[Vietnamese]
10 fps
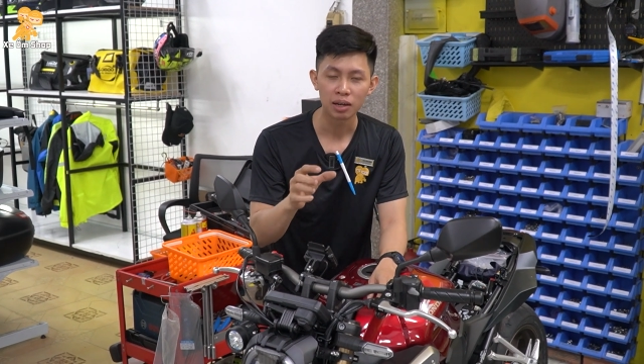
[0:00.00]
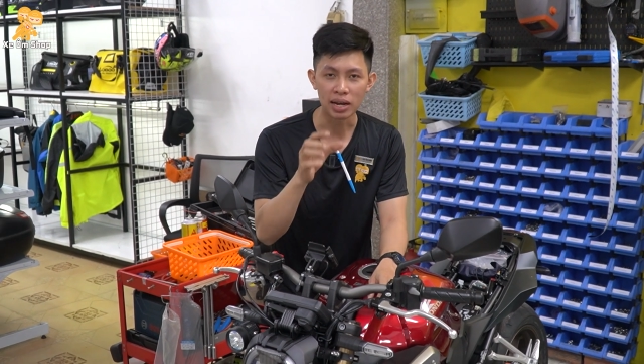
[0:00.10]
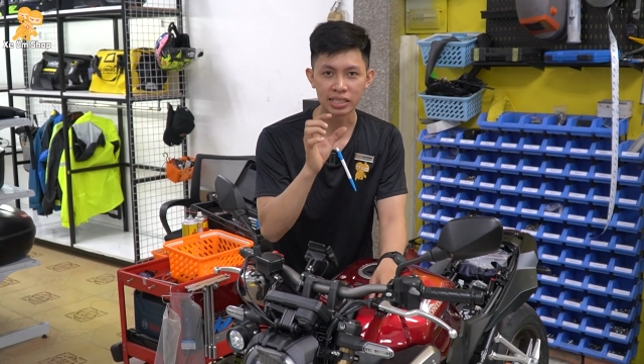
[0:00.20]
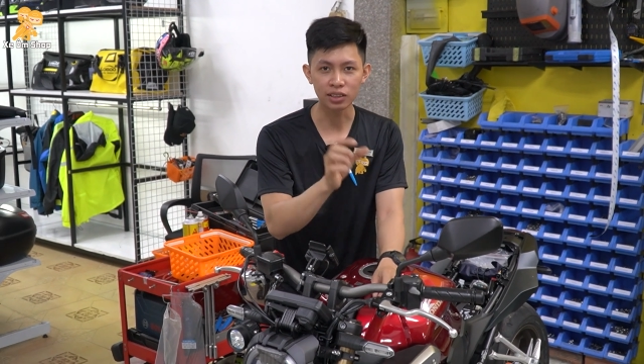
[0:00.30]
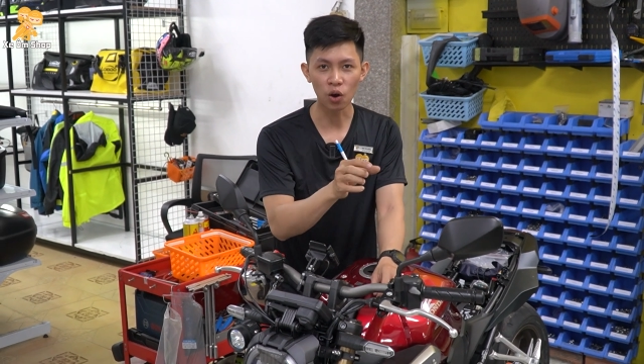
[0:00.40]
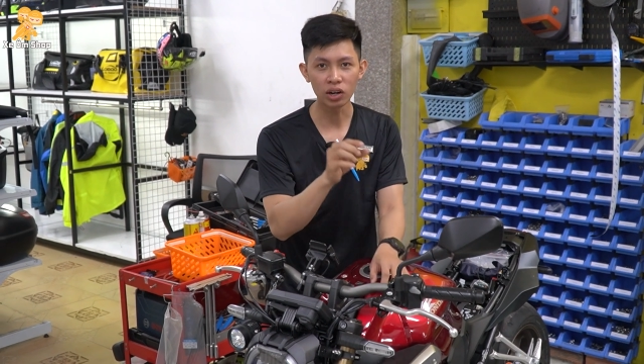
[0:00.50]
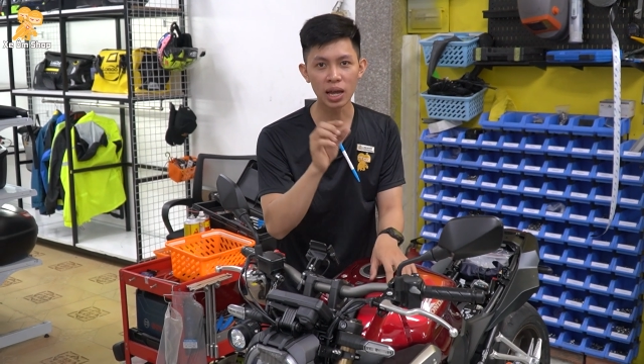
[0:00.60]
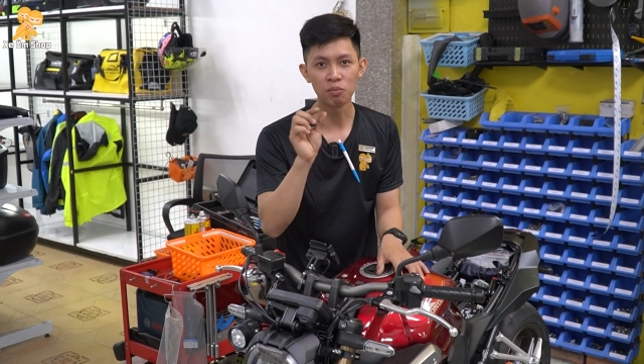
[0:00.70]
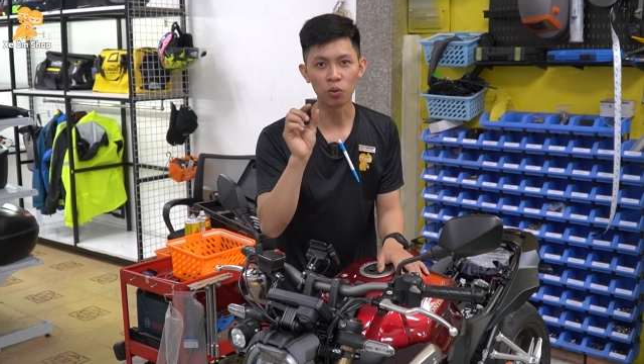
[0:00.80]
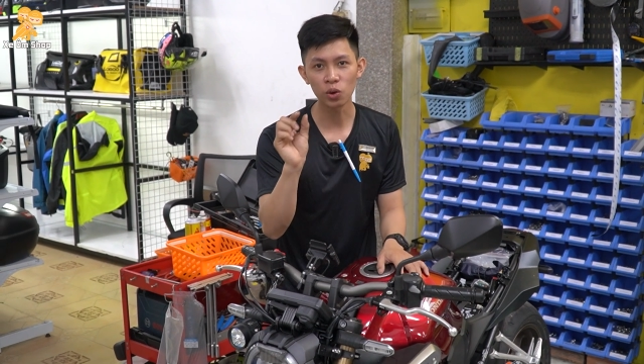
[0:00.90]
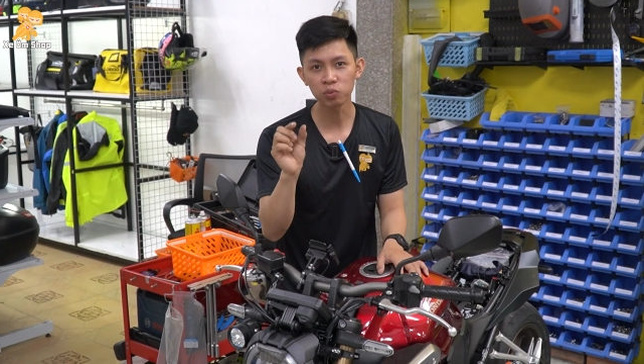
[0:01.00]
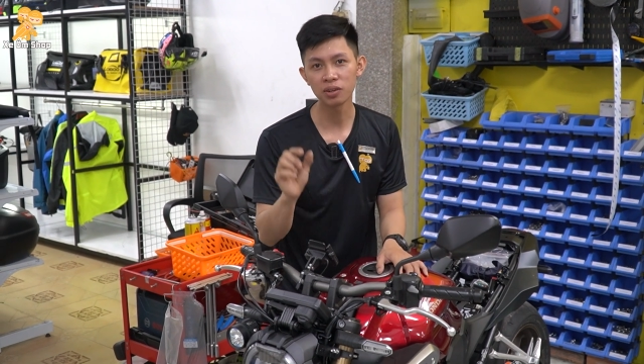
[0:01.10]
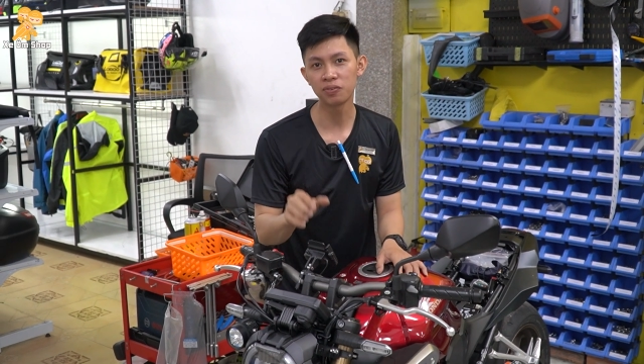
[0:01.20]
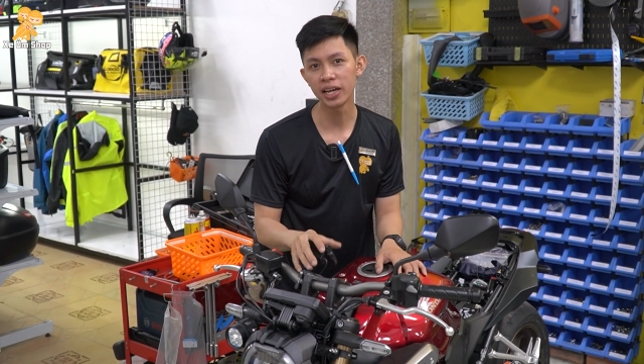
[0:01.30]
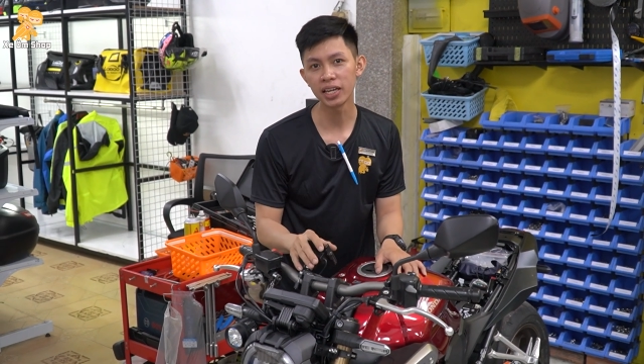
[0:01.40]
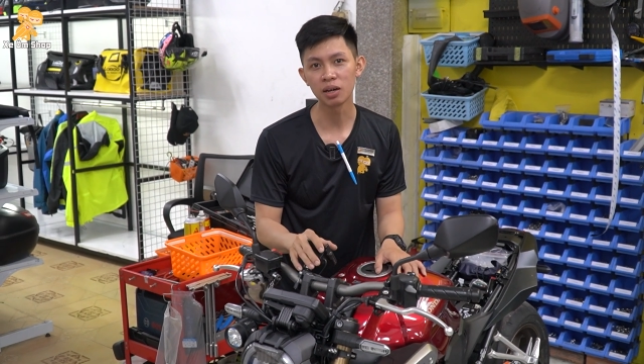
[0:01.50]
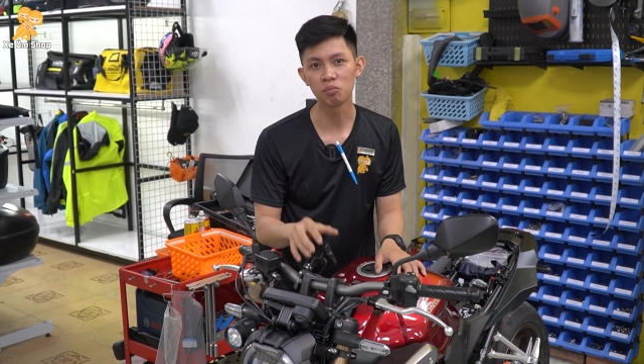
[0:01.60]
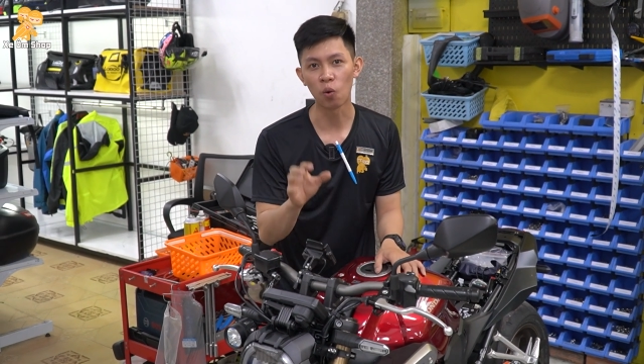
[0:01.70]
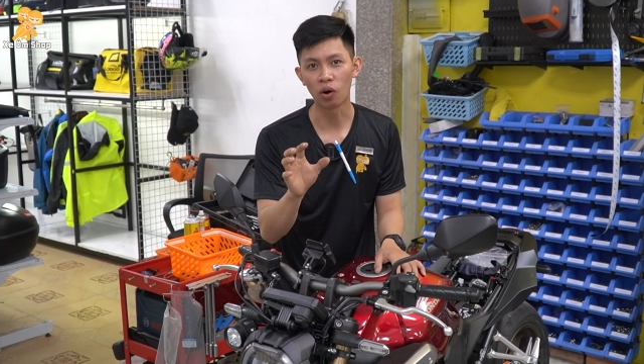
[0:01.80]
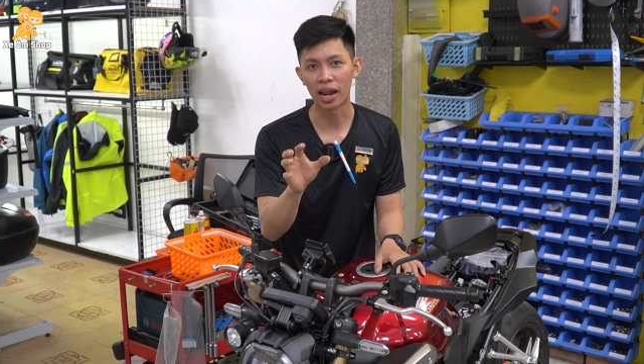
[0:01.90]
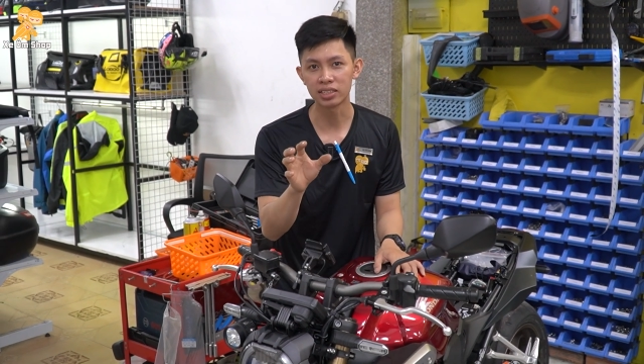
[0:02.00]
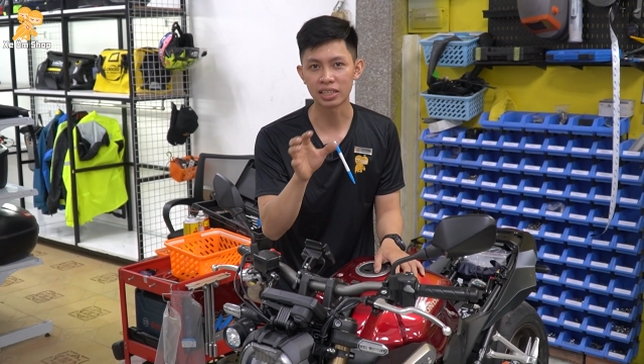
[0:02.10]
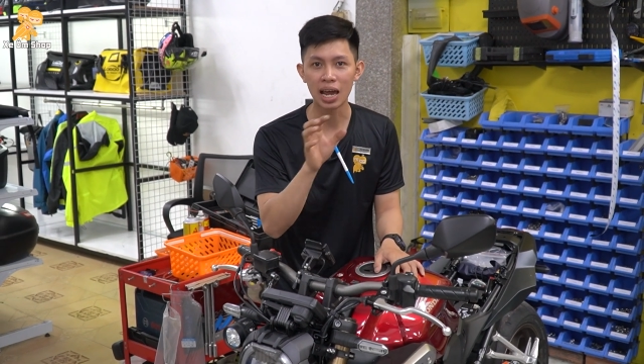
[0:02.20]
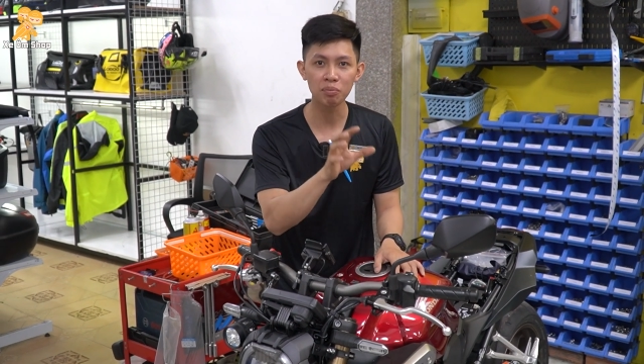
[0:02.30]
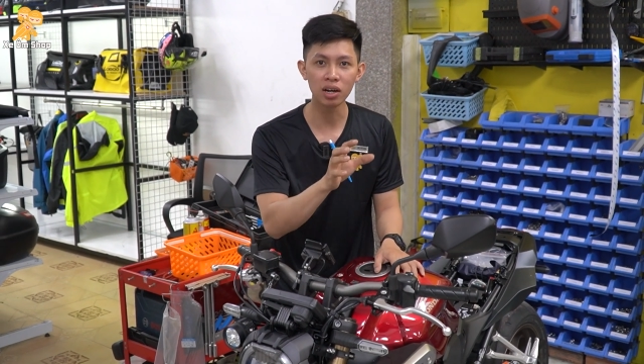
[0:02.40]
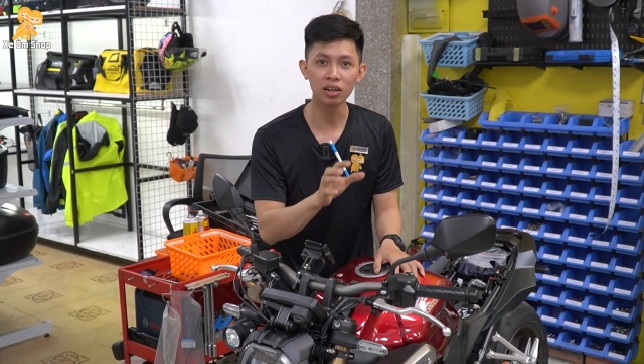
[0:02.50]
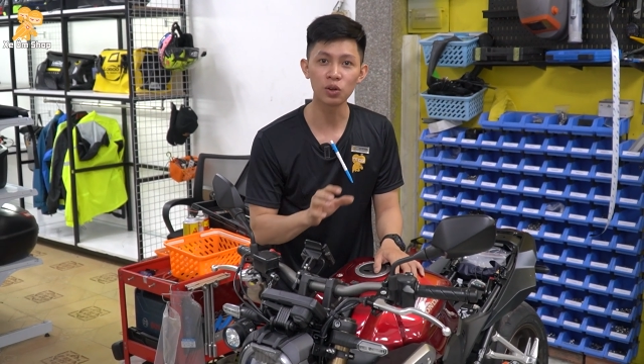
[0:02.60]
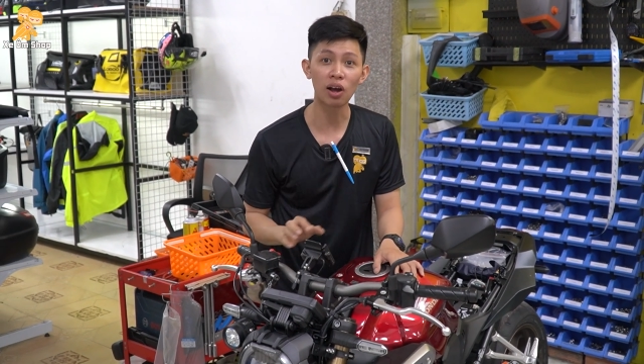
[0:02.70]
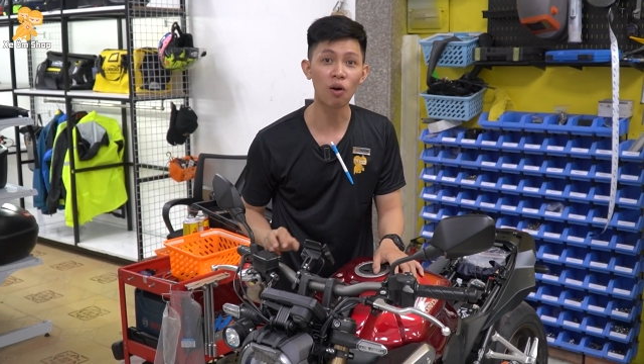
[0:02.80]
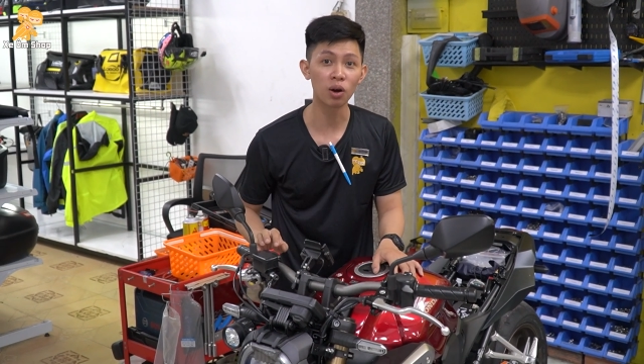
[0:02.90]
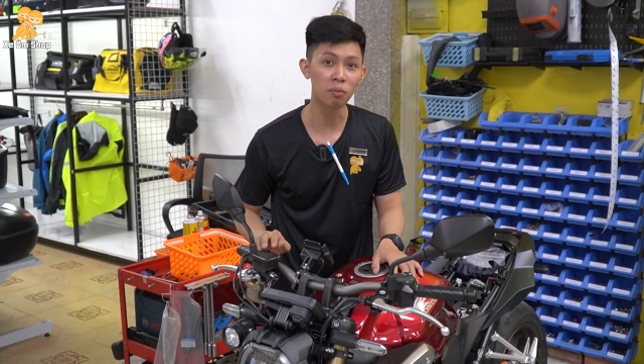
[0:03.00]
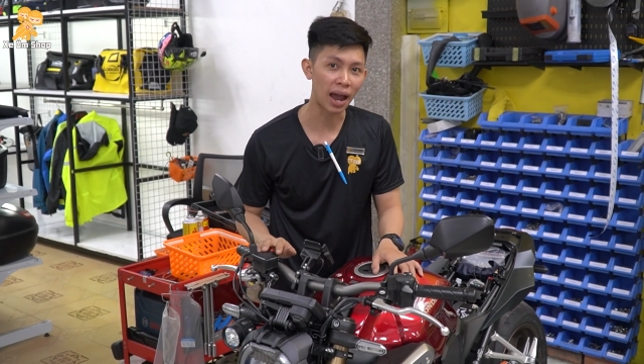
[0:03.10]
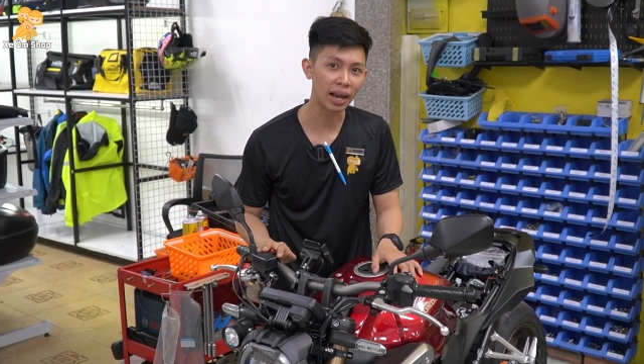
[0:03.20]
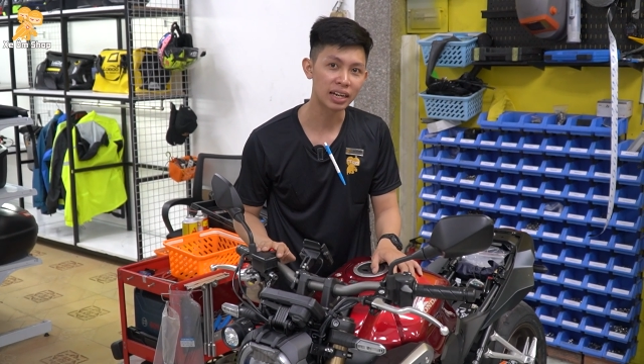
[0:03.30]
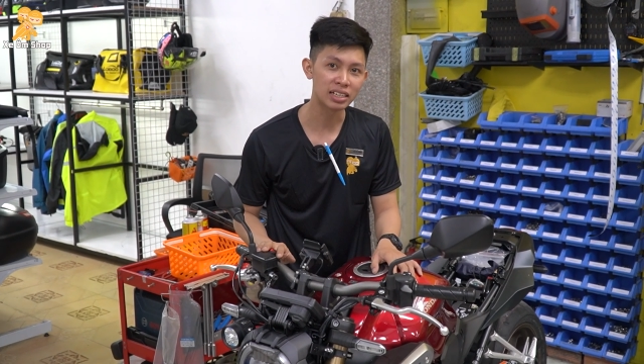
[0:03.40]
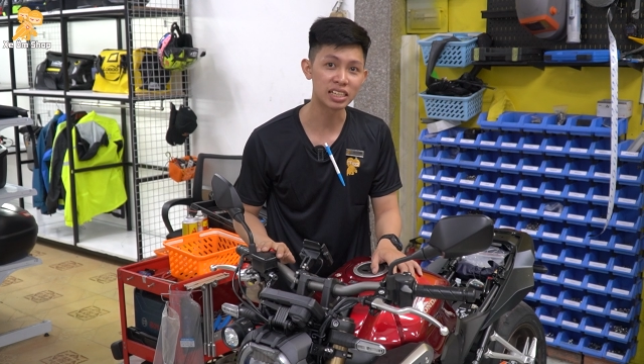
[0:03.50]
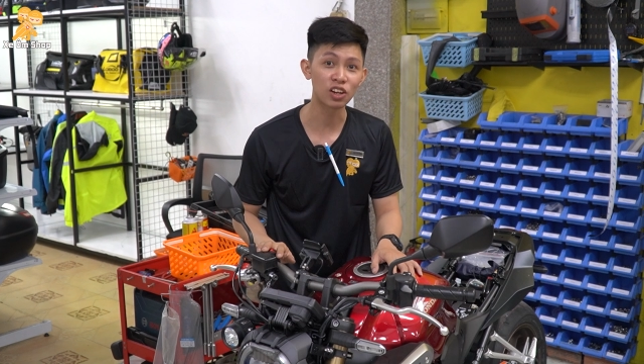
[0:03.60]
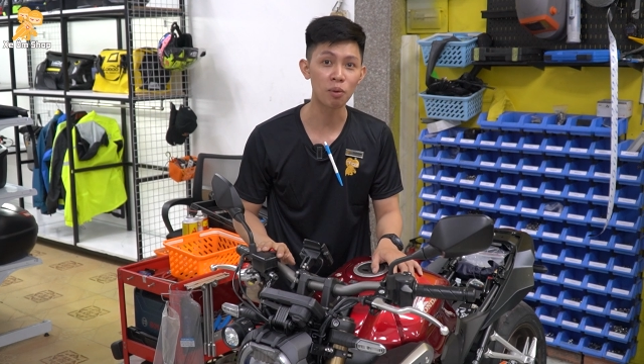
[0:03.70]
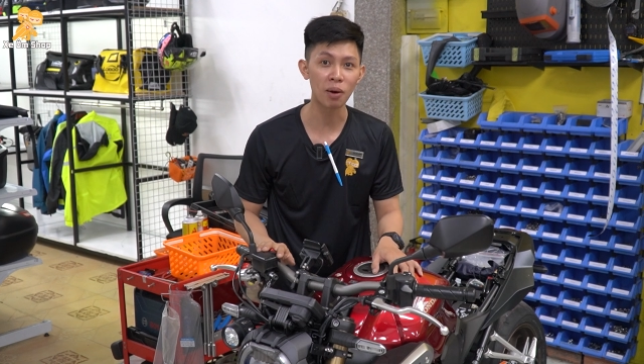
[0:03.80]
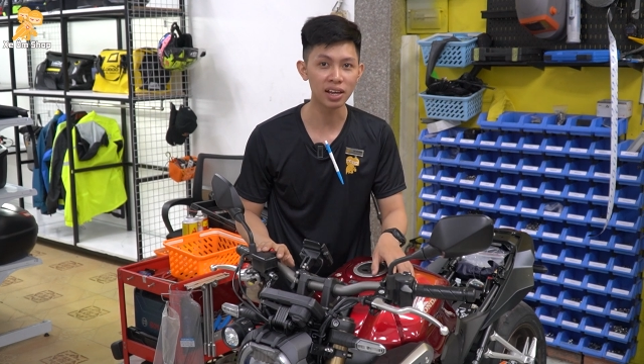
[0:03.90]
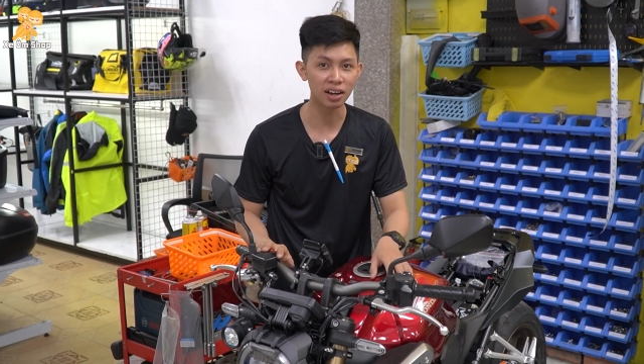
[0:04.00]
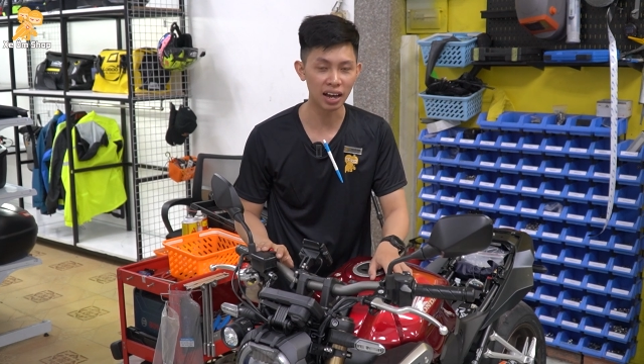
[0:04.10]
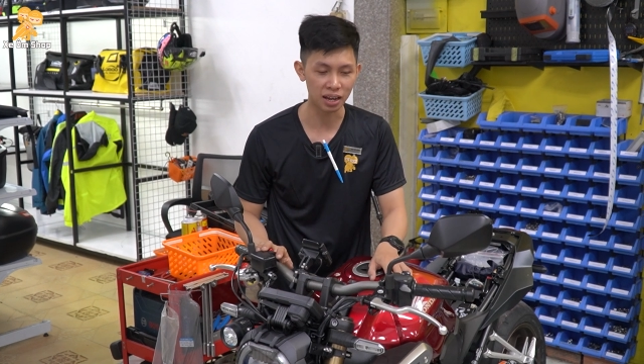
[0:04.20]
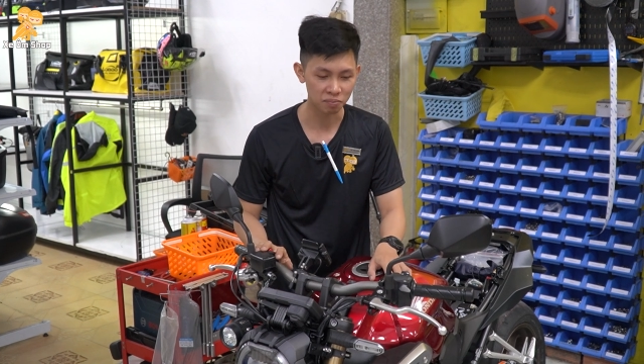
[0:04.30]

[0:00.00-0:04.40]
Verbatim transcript: Các bạn sẽ tốn thêm một chút chi phí nhưng bù lại nó sẽ đáp ứng được nhu cầu của các bạn, thì sẽ thoải mái hơn ha.